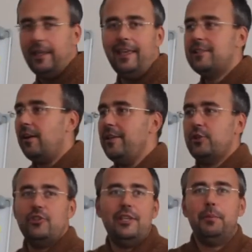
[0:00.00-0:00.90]
и где
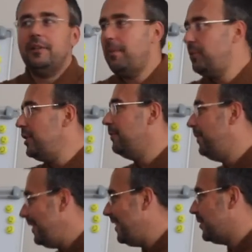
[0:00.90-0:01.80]
раньше не было вообще
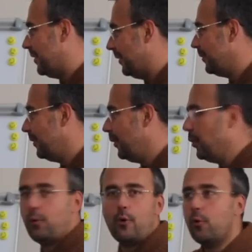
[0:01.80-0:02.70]
Infinity,
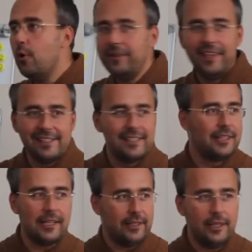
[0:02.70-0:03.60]
кругом ездят
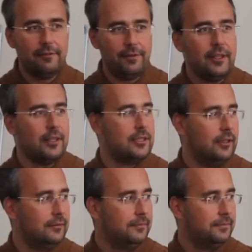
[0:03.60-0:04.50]
одни Infinity.
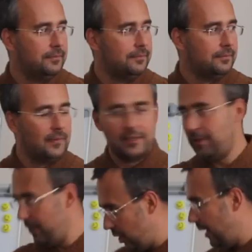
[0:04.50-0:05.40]

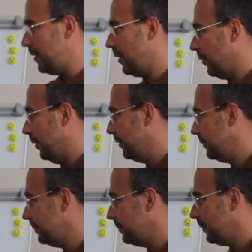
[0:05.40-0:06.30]
Замечали такое?
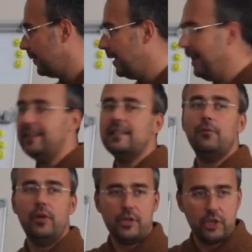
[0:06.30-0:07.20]
Да. Это
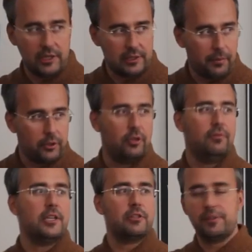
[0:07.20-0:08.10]
довольно часто происходит.
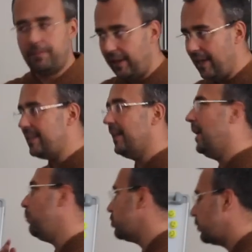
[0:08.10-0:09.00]
Ваше восприятие
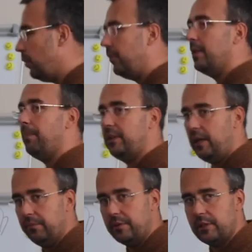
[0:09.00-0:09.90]
обусловлено
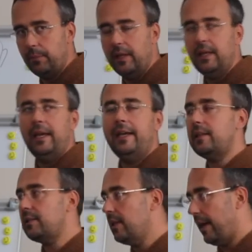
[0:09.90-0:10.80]
потребностями.
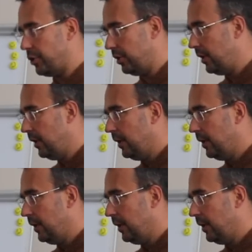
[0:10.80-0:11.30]
Это значит,